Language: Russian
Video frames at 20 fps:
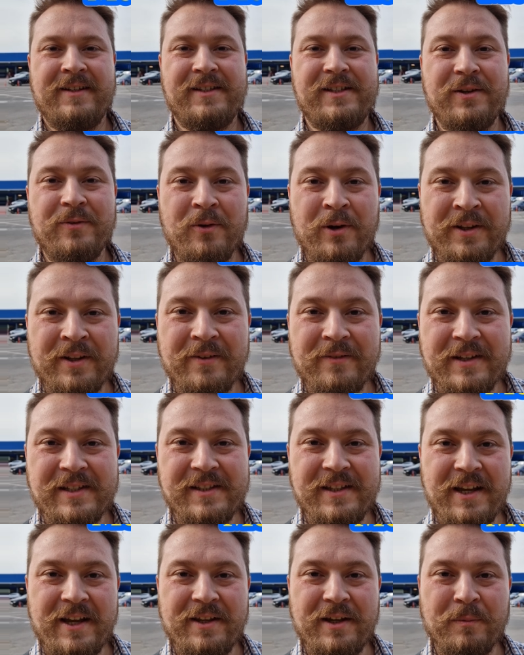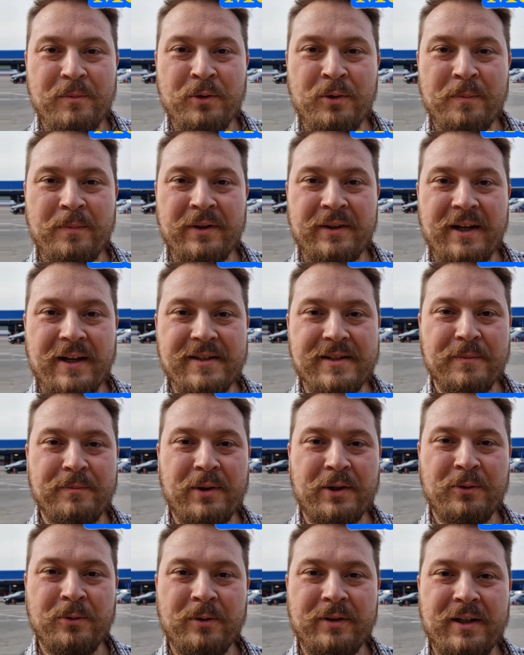Сегодня весь день я буду питаться
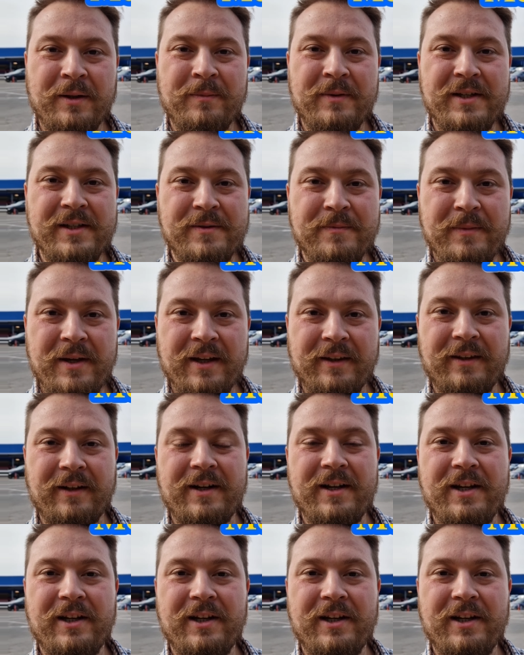продуктами из Метра.